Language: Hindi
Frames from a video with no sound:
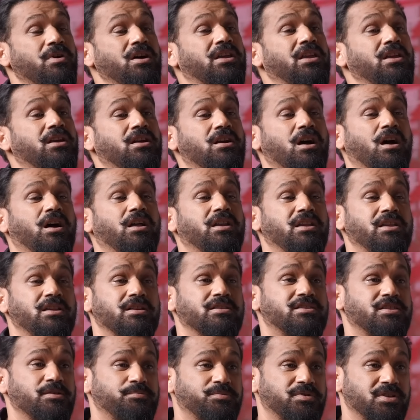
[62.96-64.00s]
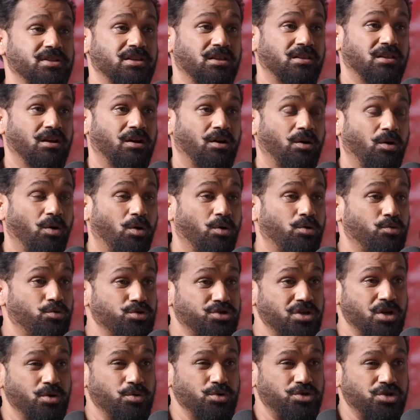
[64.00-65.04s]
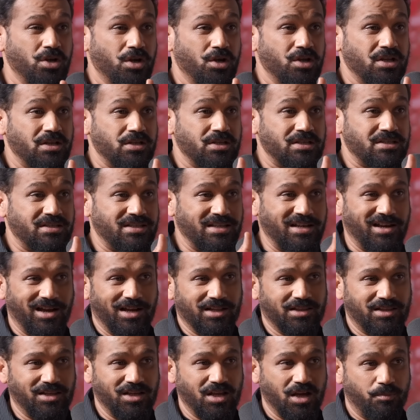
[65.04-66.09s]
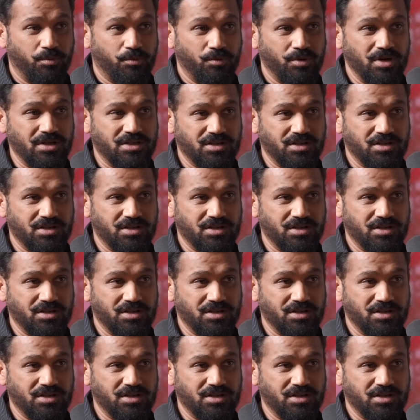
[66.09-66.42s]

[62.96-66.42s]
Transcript: माँ की कहानी है सबसे ज़्यादा और कुछ ना कुछ सिखाती है आपको